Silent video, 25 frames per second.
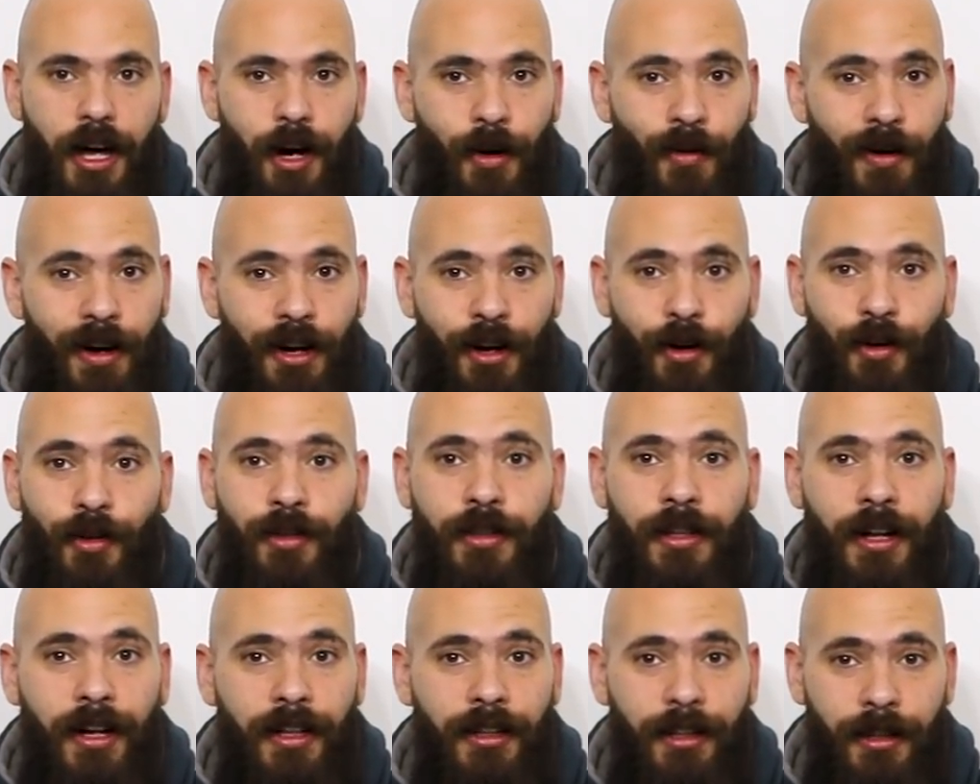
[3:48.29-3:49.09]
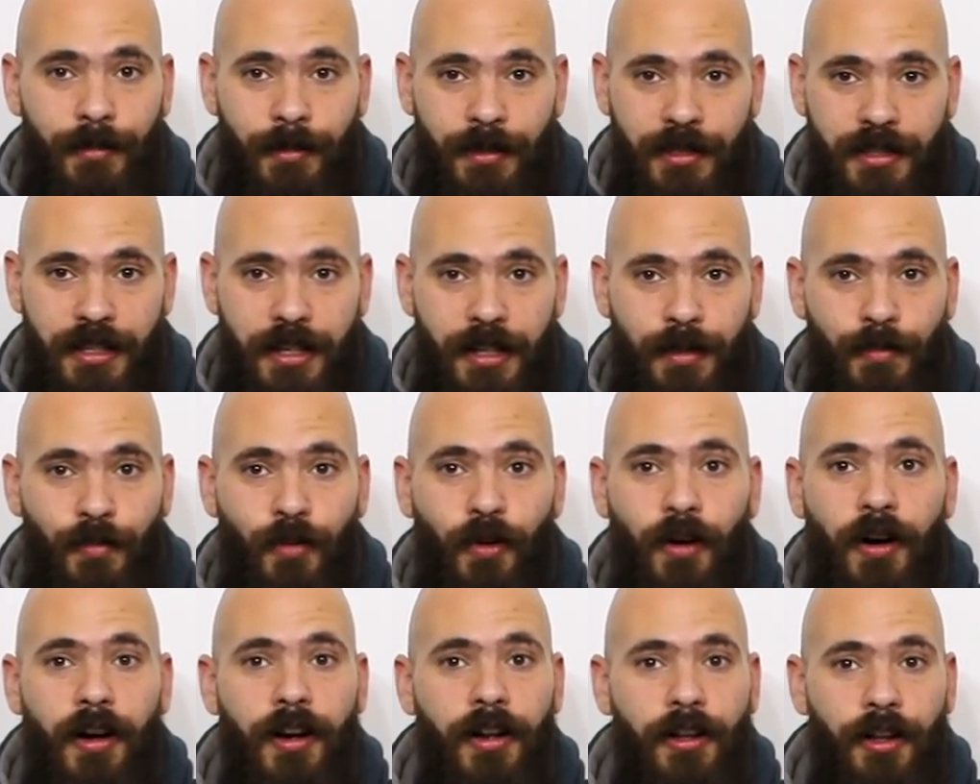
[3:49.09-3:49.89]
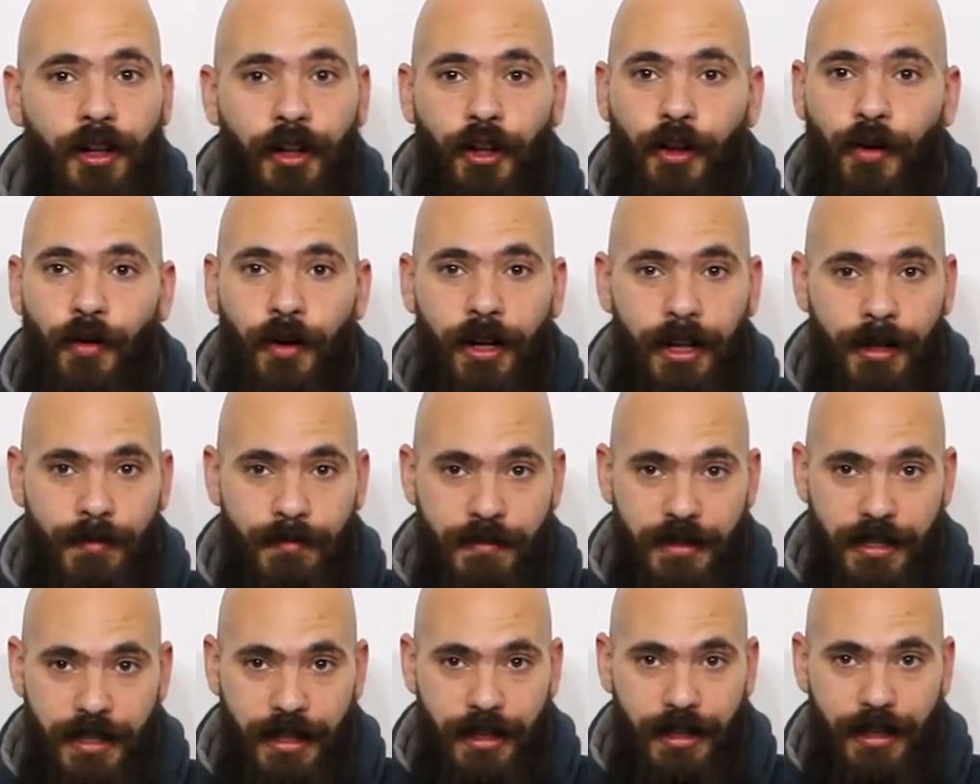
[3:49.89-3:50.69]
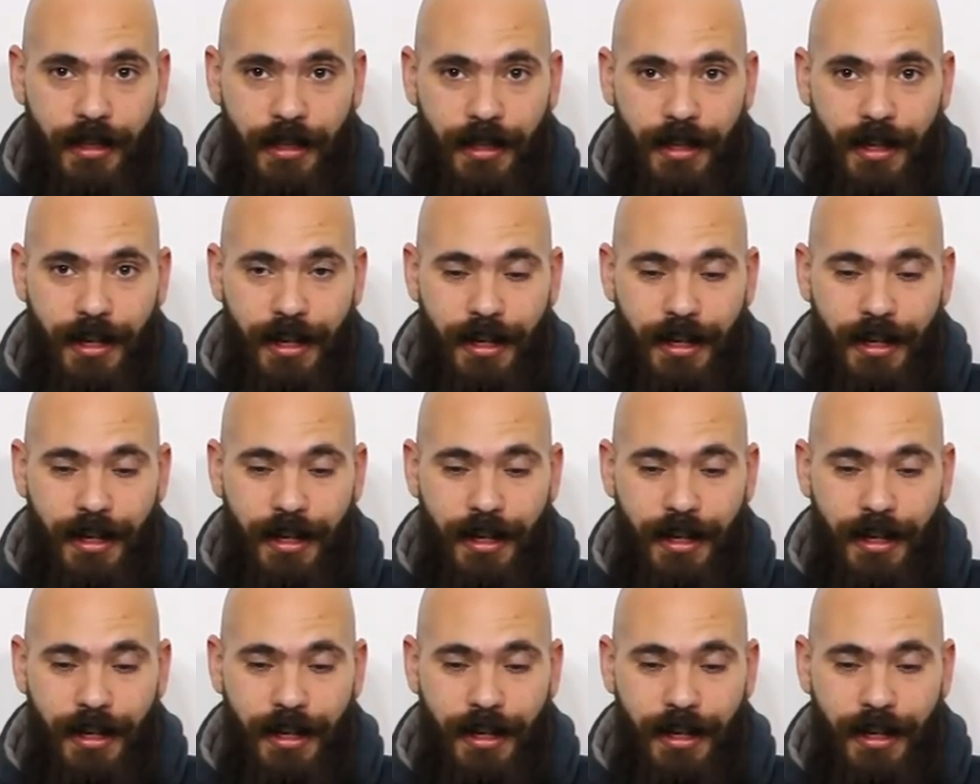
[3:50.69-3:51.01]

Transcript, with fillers: هو هيعض عض بسيط مجرد ان هو يمسك